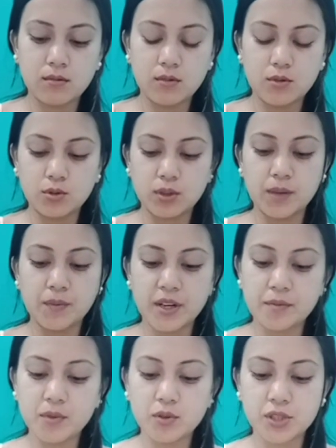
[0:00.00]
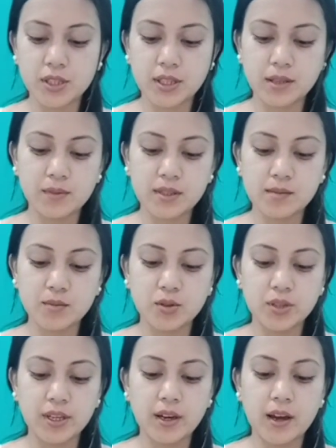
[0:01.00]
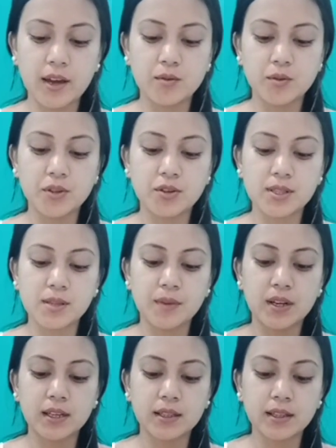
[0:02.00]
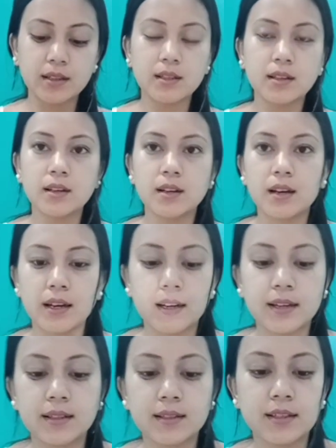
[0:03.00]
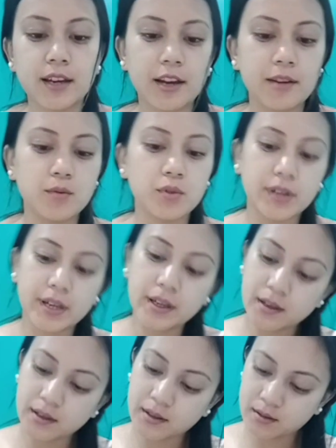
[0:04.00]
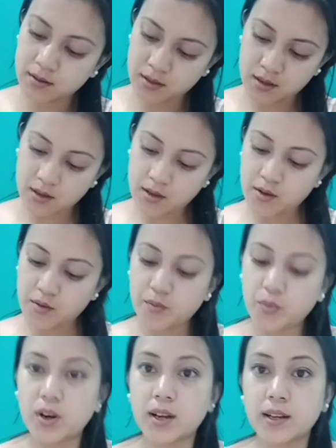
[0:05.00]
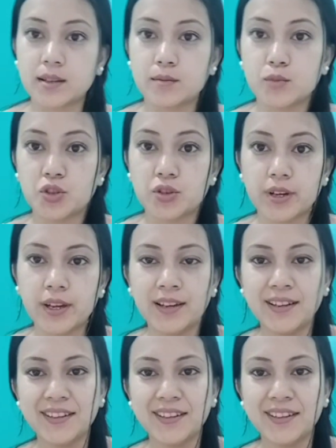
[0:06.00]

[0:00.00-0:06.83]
दो तीन मिनट में हो जाता है बस हमको ये आईब्रो में थोड़ा समय लगता है एंड ये आईब्रो है पूरा ख़त्म हो चुका है